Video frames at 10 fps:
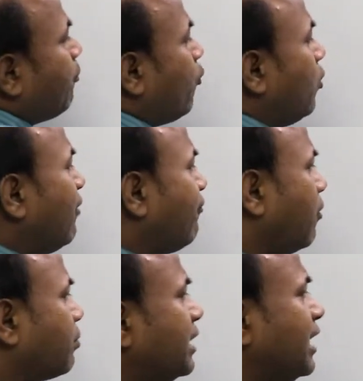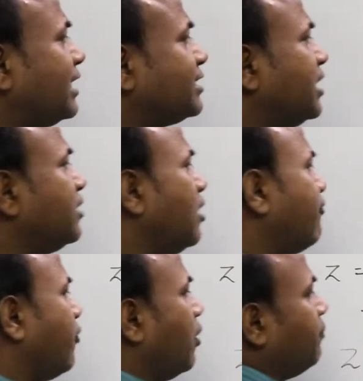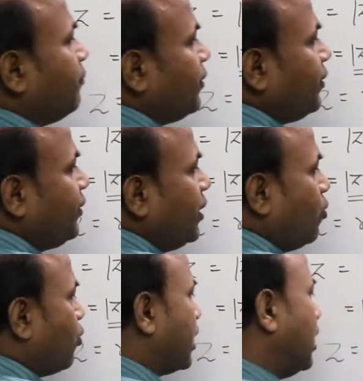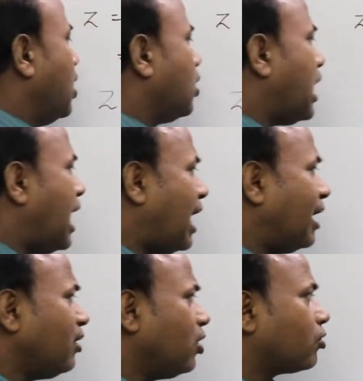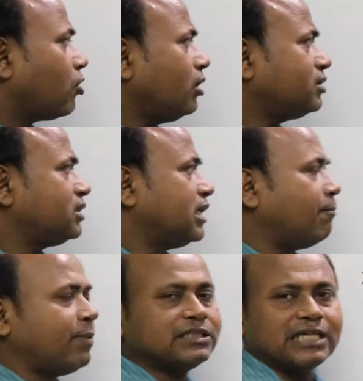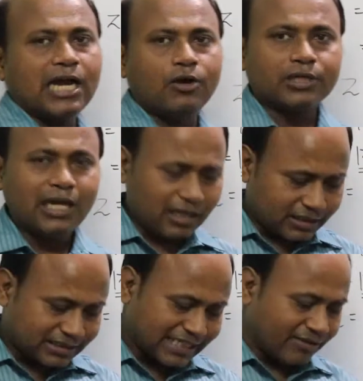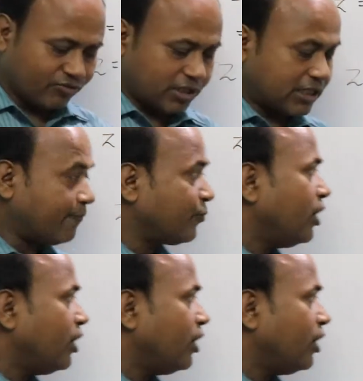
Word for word: पोलर फॉर्म के स्टैंडर्ड फॉर्म ये हो गया आर कॉस थीटा प्लस आयोटा साइन थीटा